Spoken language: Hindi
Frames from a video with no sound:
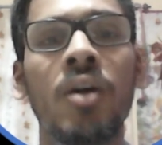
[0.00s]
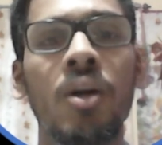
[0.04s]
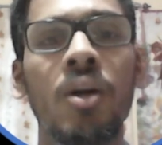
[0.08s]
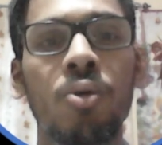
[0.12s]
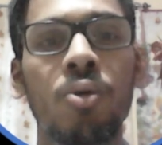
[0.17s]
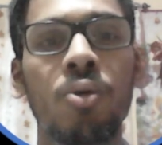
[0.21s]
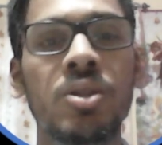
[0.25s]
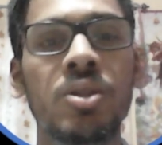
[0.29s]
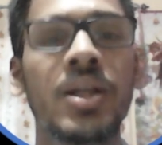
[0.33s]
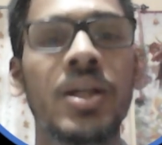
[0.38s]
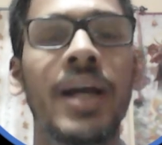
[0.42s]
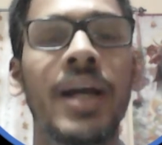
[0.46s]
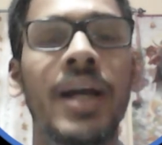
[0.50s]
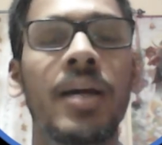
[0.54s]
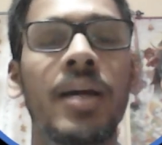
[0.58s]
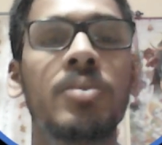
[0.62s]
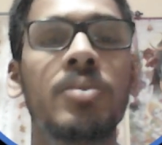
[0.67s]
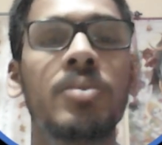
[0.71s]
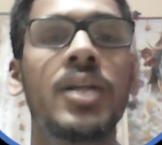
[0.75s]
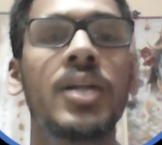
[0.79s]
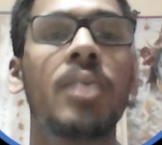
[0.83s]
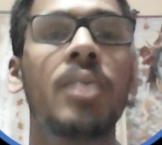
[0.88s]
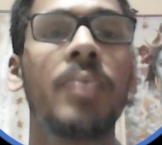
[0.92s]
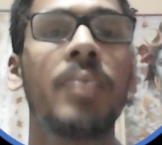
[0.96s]
उस
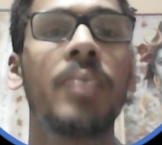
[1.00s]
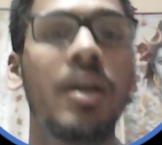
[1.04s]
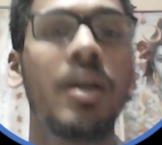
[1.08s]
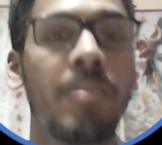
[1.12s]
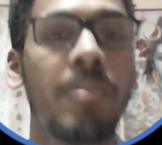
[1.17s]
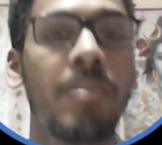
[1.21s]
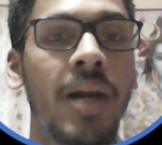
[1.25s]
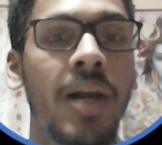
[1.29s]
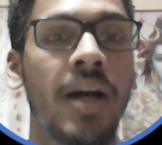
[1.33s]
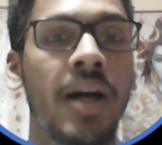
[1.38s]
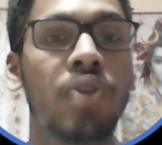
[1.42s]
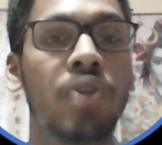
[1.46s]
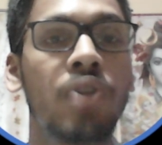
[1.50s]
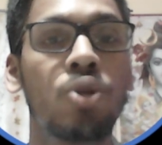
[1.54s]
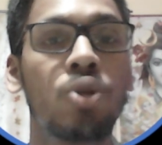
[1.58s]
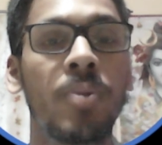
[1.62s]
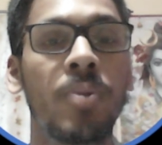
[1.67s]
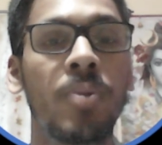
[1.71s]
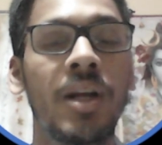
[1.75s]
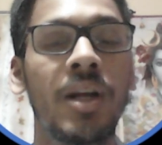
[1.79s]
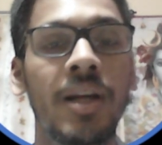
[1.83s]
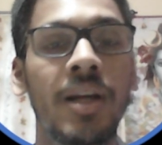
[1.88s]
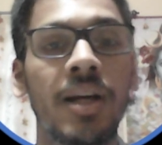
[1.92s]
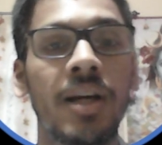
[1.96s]
टेलीग्राम चैनल पर ही मिलेगा जो
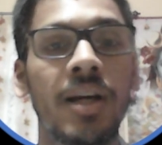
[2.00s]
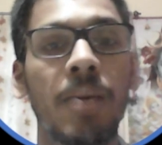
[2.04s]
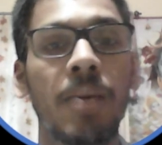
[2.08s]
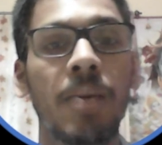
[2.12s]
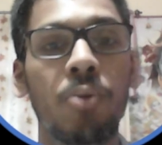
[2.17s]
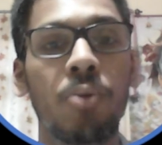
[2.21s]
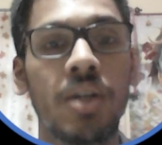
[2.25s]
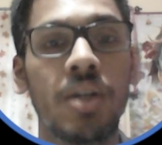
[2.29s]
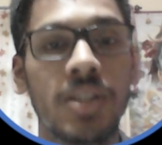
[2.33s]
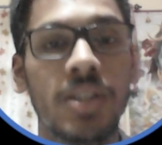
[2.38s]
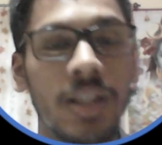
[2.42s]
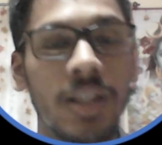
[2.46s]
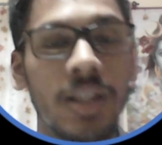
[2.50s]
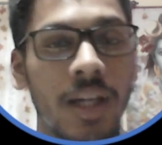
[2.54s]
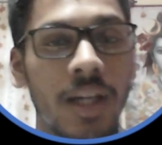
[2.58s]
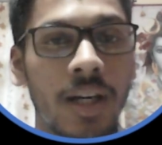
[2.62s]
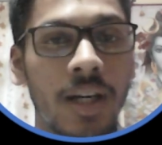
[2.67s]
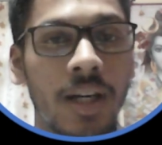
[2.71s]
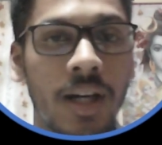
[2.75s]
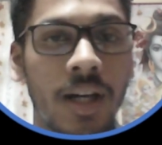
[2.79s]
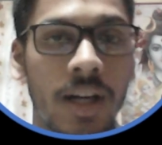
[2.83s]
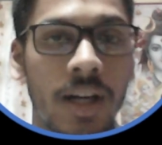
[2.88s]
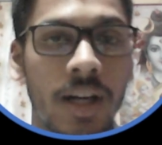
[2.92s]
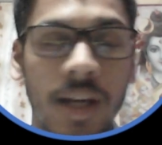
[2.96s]
मैंने लिंक आपको नीचे दे
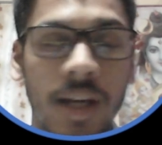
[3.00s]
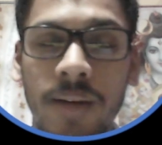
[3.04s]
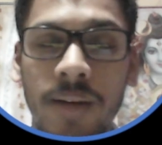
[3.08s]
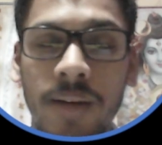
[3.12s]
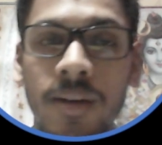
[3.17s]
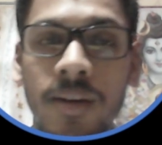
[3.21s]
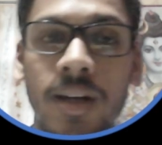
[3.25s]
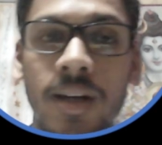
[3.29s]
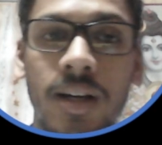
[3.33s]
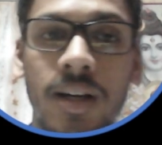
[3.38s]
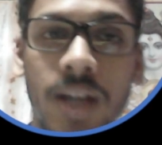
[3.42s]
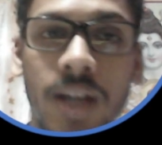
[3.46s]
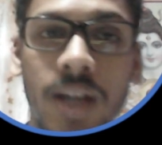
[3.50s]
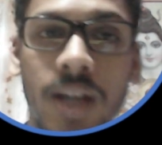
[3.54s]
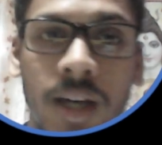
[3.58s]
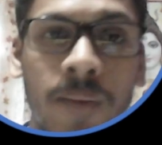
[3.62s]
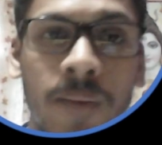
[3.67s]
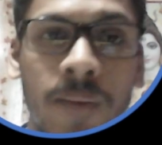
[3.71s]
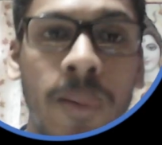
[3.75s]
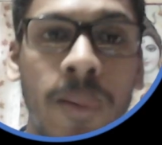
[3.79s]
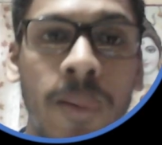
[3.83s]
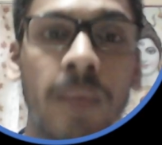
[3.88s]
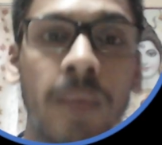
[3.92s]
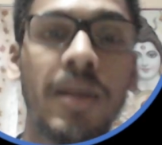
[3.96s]
रखा है ठीक है
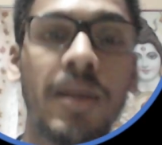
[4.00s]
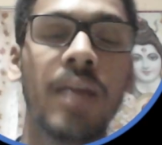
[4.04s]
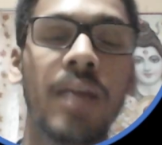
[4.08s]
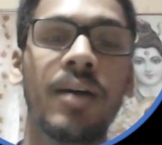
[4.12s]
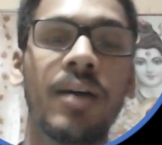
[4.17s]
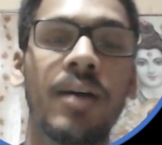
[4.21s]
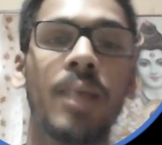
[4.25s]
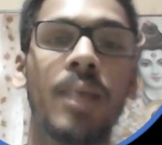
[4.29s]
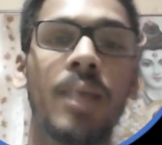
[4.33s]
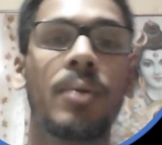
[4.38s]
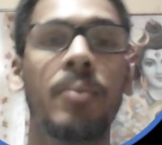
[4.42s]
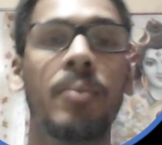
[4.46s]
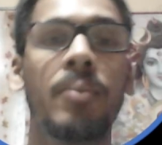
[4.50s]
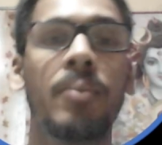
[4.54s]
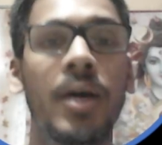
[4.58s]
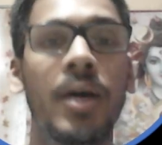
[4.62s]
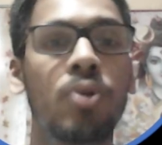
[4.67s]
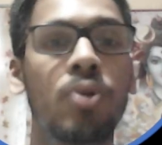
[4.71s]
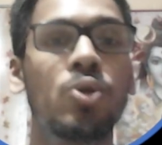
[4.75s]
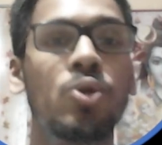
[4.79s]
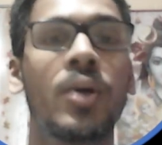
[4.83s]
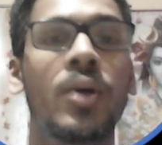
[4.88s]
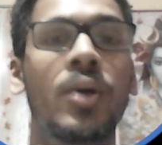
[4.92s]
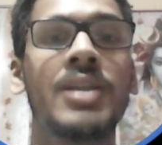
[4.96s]
पहले वाला आपका
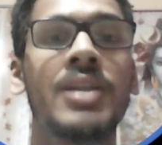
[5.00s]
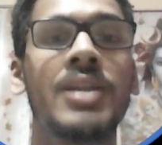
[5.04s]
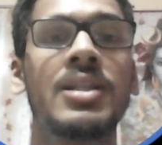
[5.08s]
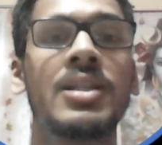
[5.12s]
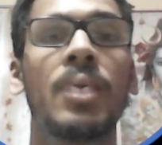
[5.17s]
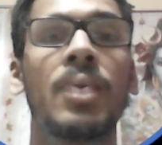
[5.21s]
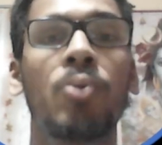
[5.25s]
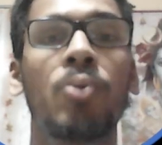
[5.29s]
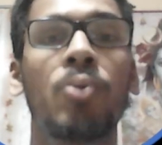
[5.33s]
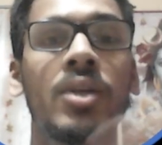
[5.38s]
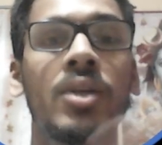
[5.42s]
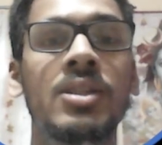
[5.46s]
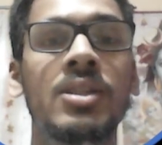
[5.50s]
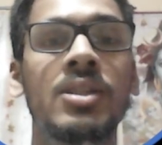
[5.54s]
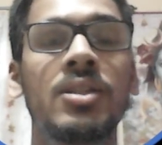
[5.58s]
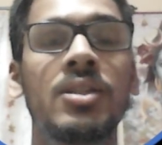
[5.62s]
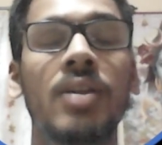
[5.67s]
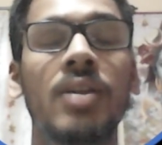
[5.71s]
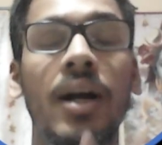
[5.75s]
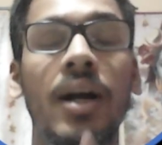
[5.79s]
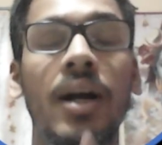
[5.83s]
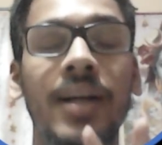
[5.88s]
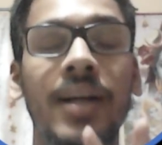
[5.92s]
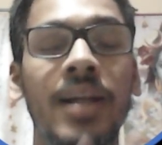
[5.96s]
बैन हो चुका है इसलिए आपको इस
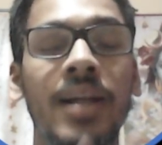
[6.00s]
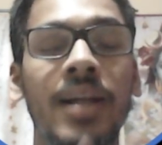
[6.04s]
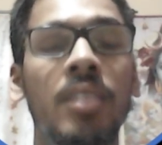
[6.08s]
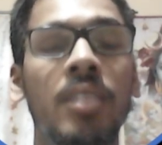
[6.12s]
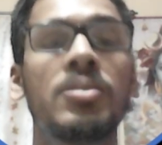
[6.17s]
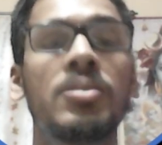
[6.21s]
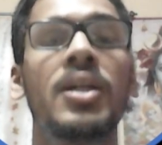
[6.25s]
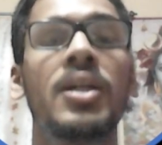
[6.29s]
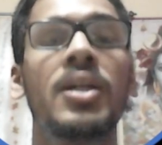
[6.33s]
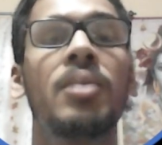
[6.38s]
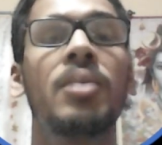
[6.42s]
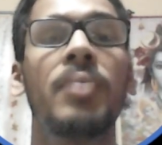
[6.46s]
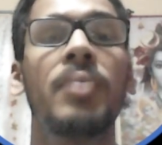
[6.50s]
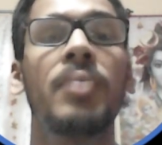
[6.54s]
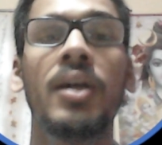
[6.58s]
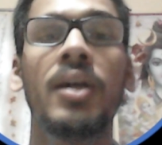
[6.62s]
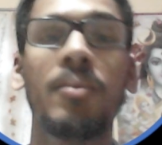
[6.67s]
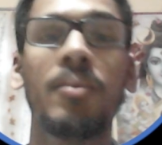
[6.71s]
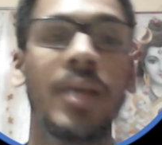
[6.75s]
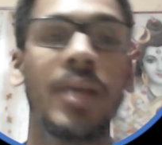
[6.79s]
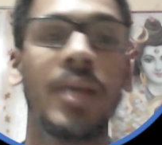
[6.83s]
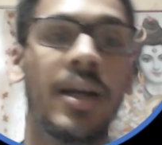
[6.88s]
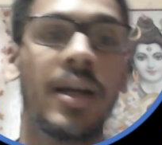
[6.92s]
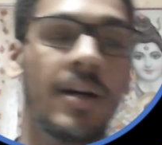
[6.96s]
टेलीग्राम चैनल पर
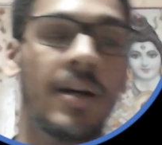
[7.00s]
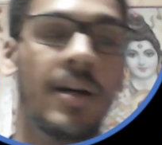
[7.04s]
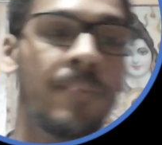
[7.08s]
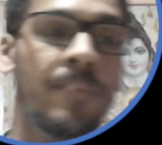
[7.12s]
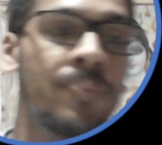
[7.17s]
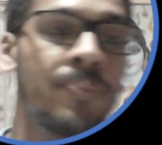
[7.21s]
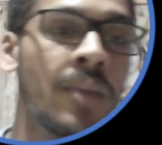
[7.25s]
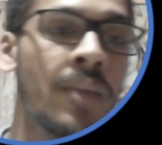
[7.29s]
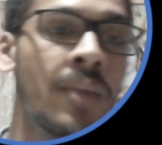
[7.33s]
ही मिलेगा